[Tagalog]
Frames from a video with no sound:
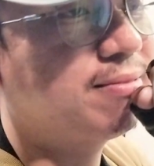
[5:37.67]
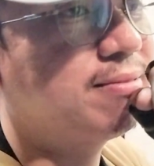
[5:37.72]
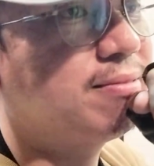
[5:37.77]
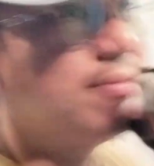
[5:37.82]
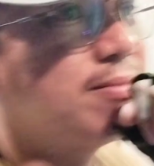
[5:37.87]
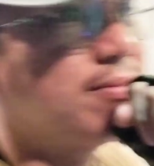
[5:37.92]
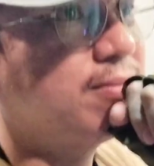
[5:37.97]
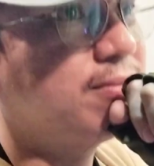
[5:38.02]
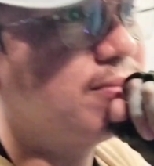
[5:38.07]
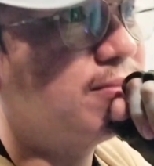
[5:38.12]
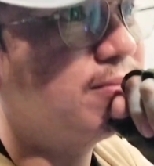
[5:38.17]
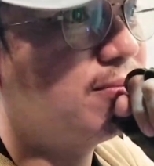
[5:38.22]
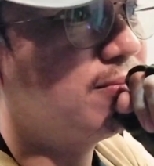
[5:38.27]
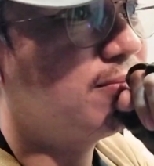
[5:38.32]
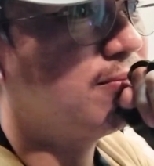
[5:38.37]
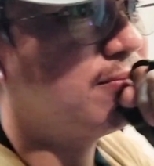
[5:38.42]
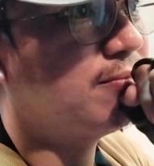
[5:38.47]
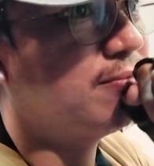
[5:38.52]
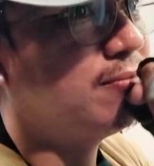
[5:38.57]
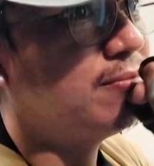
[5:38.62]
Para saan
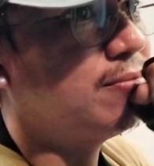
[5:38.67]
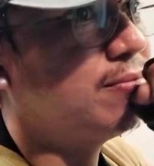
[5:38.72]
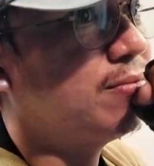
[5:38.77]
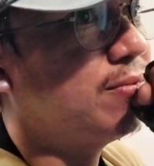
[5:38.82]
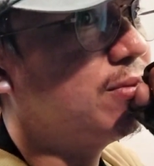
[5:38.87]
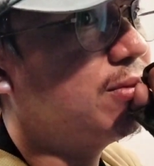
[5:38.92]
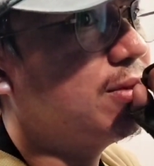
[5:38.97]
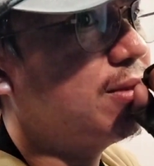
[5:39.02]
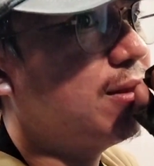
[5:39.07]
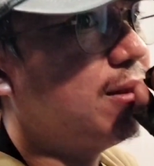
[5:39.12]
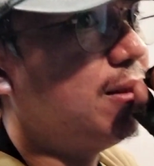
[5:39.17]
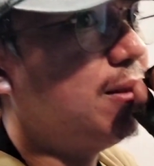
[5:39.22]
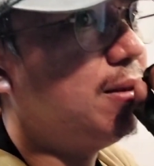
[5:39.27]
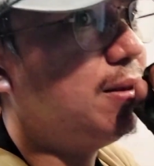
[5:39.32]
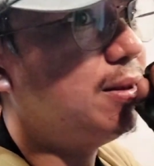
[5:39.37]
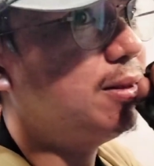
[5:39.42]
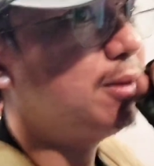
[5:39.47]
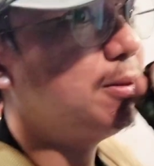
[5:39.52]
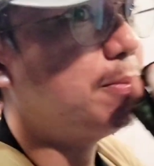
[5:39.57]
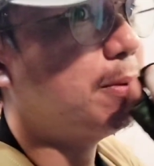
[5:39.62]
yun?
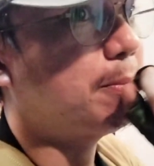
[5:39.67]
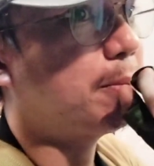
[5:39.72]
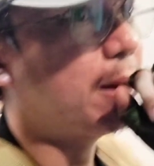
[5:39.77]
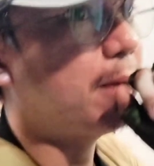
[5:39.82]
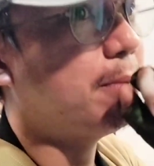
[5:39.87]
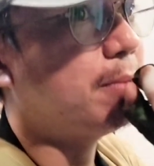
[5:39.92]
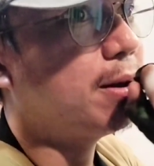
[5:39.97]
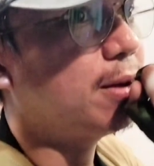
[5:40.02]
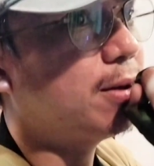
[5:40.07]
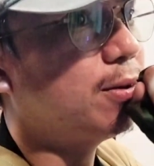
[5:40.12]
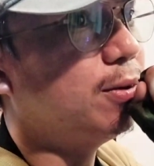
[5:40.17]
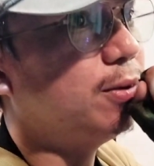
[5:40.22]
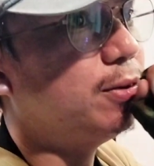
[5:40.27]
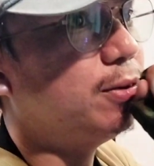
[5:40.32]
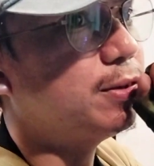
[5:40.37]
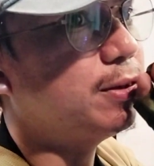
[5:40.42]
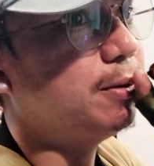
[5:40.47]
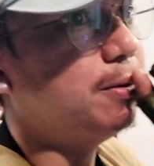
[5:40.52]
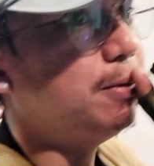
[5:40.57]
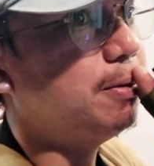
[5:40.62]
Kasi pag primary
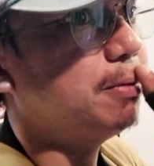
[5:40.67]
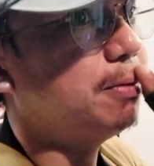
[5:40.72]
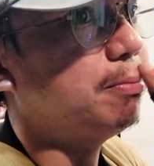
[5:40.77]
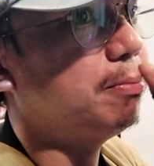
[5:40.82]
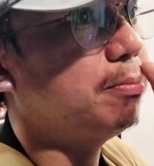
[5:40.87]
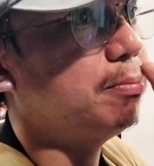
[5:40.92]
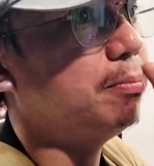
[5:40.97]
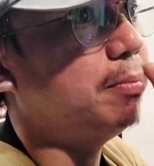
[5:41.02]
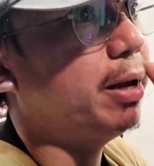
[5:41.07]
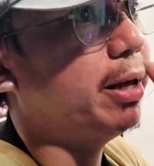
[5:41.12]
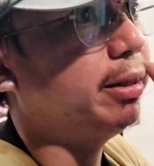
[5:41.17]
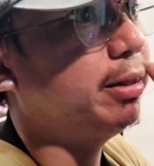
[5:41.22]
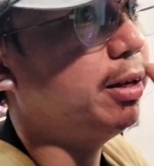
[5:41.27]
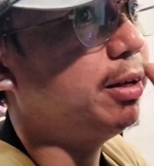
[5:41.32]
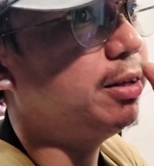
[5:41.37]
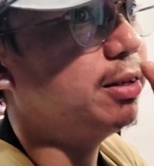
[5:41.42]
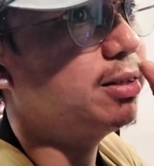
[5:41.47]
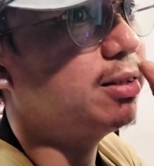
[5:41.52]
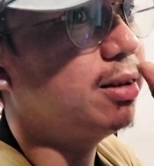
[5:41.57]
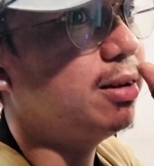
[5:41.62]
colors, ano,
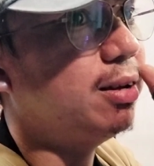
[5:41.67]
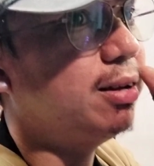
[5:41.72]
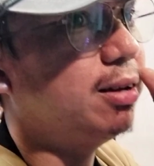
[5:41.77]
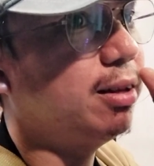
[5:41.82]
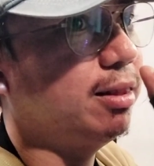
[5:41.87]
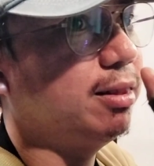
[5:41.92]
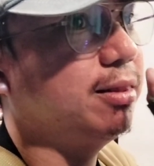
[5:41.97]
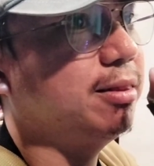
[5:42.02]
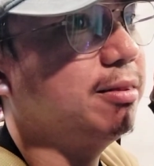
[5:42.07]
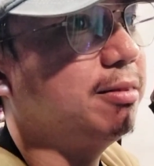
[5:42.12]
blended siya sa lahat.